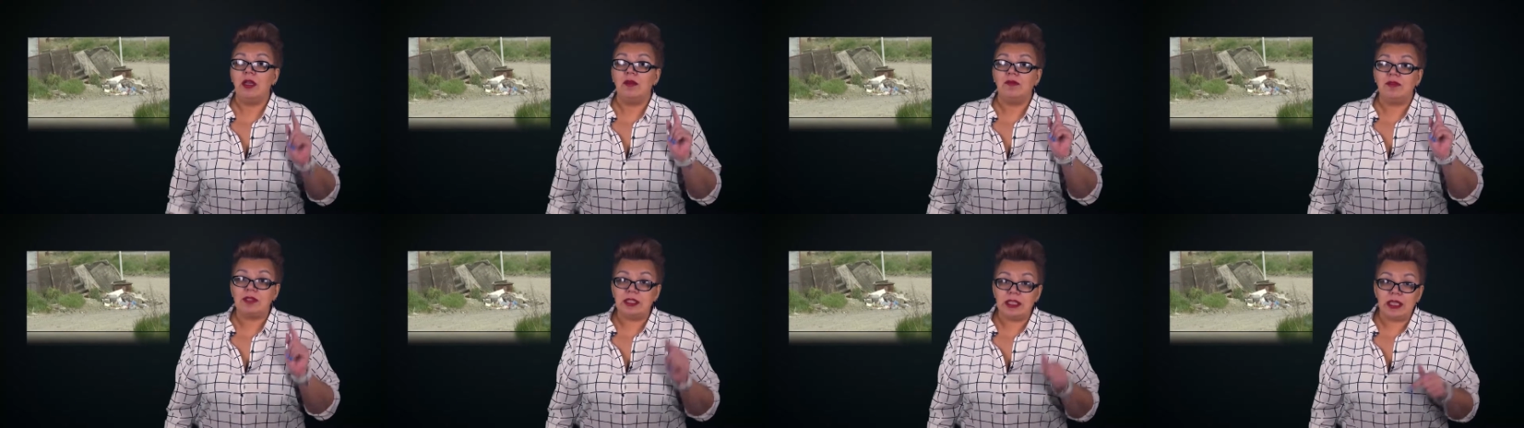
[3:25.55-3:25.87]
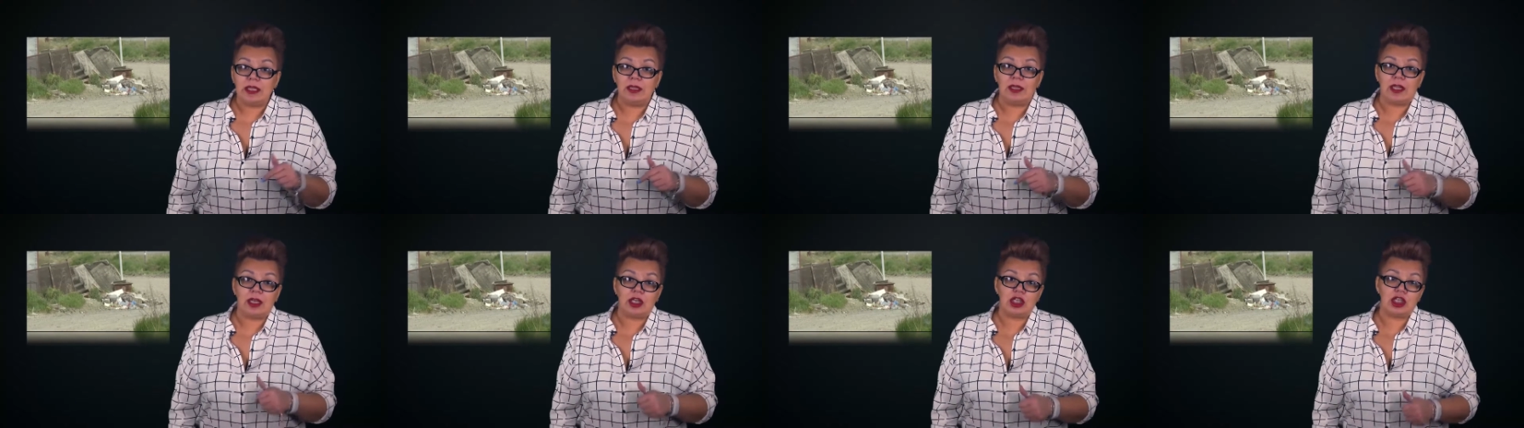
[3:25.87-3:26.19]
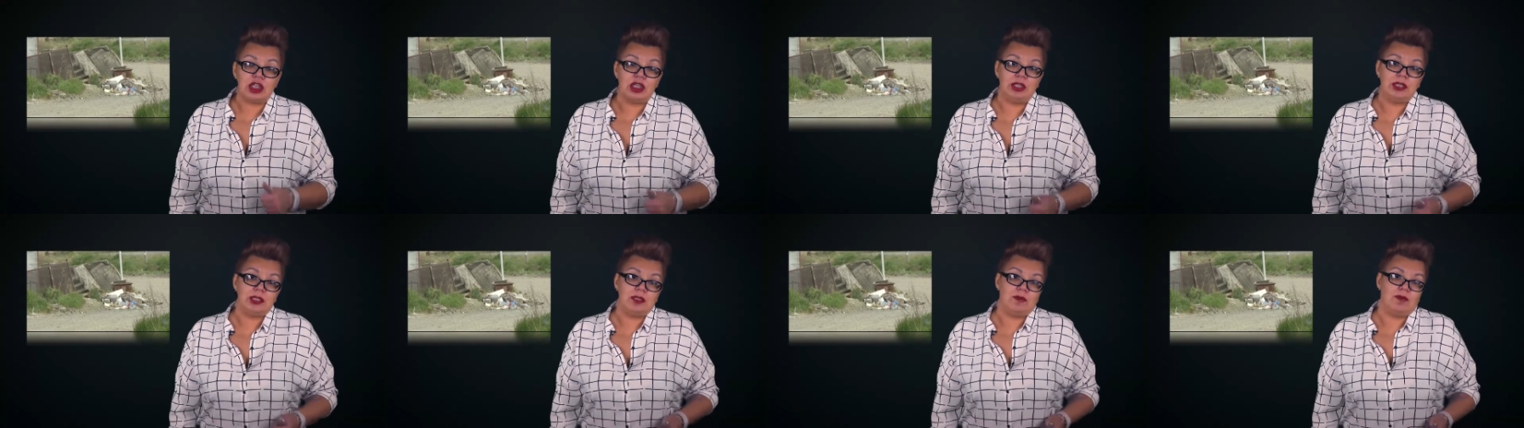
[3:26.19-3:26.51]
все
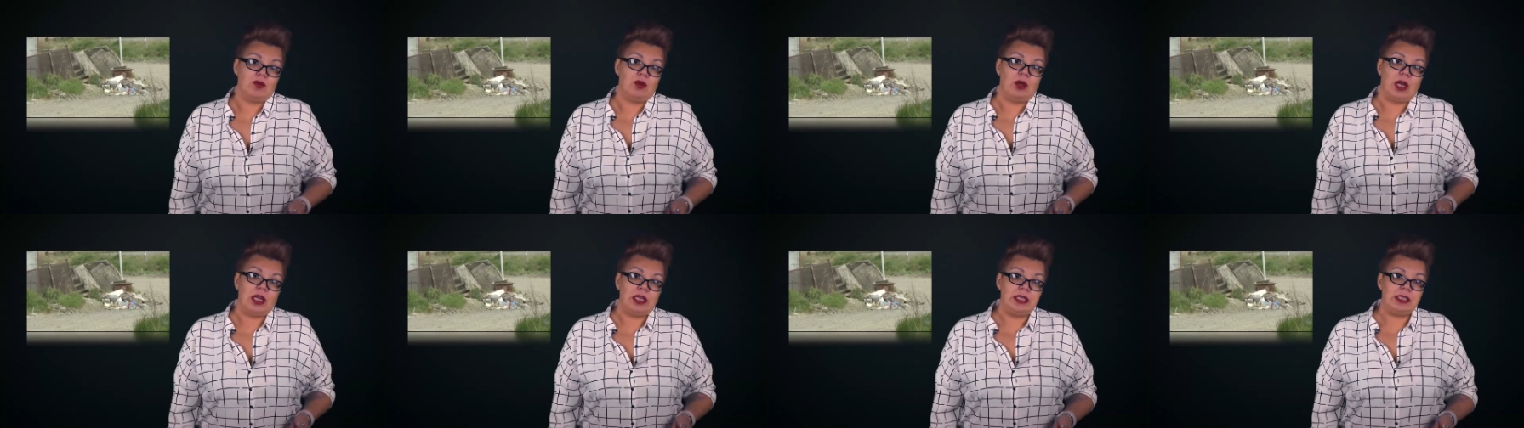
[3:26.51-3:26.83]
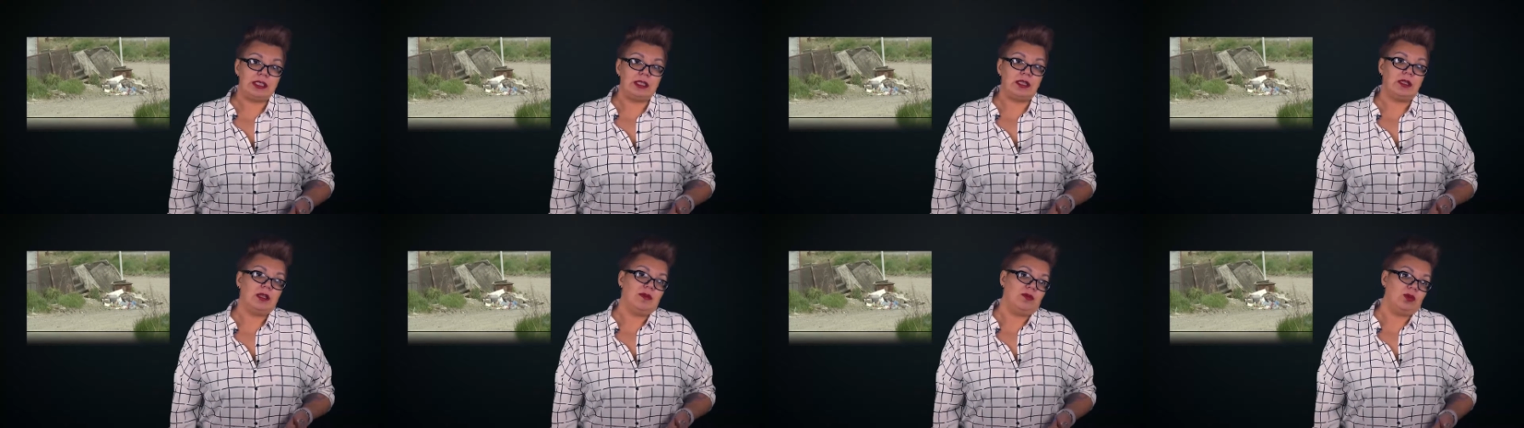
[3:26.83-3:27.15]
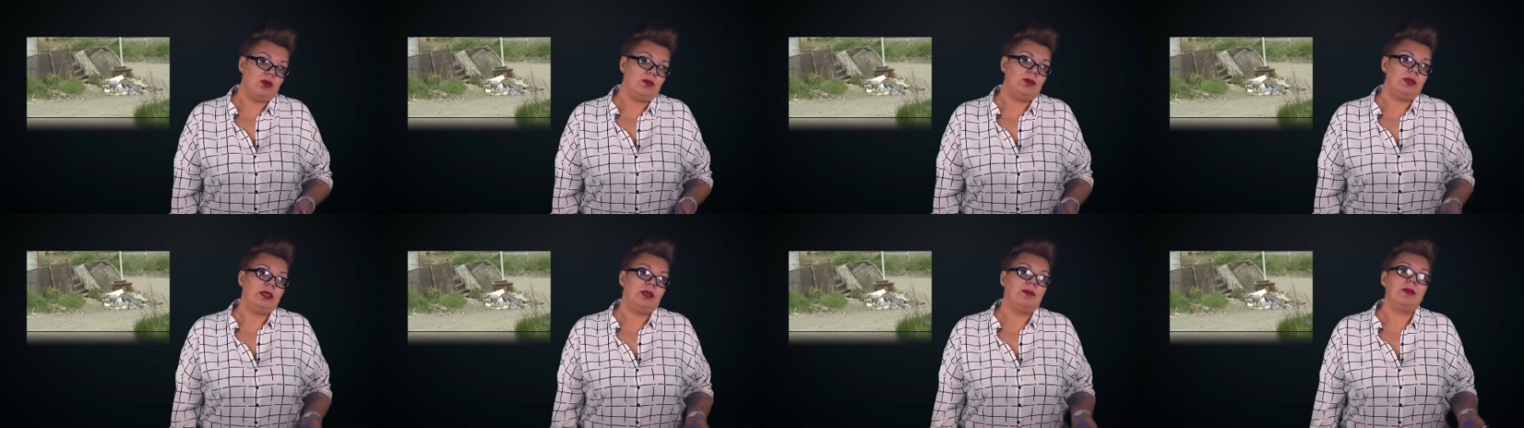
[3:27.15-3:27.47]
наши индивидуалисты
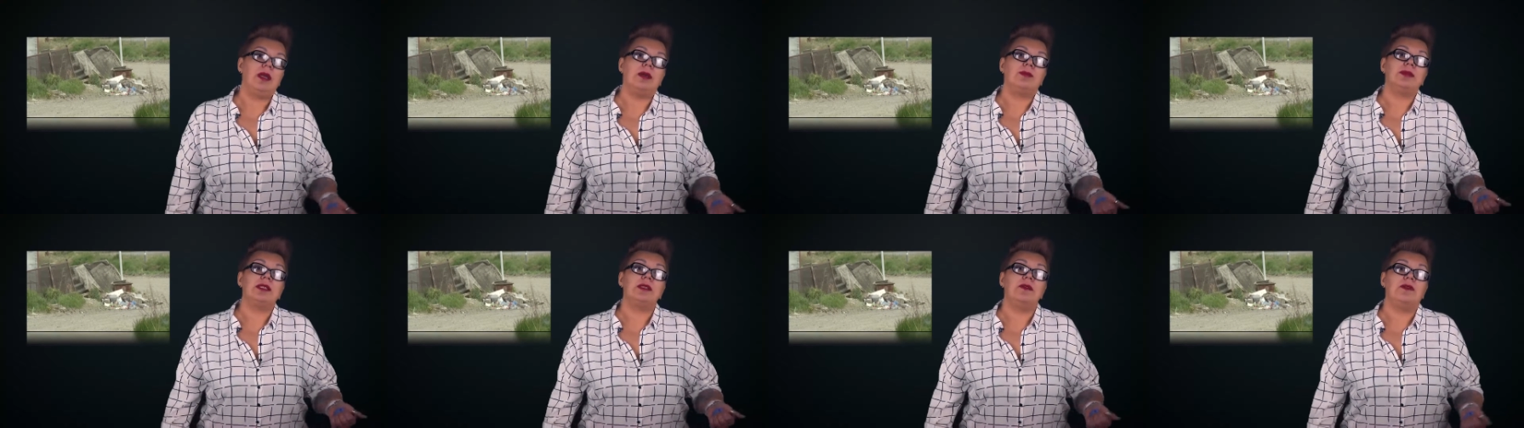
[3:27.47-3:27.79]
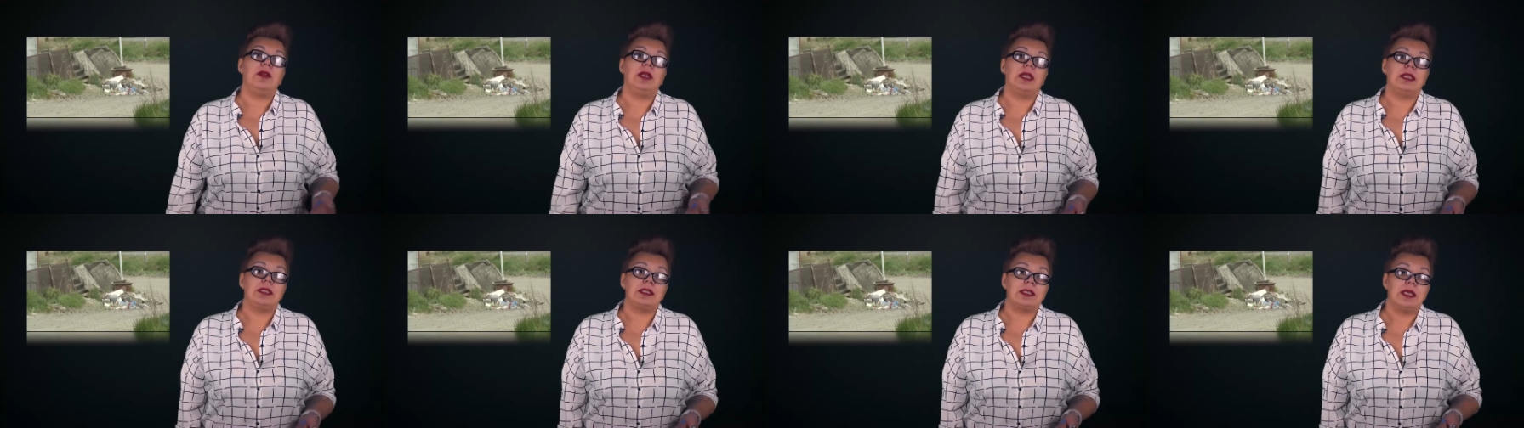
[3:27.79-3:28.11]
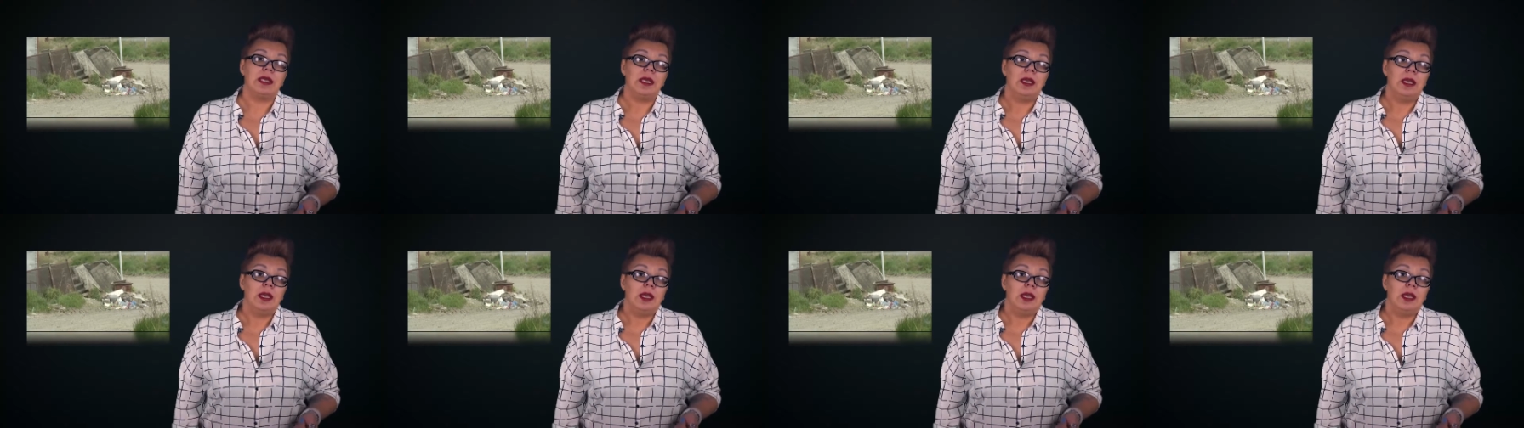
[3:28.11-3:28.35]
давно бы ими обзавелись.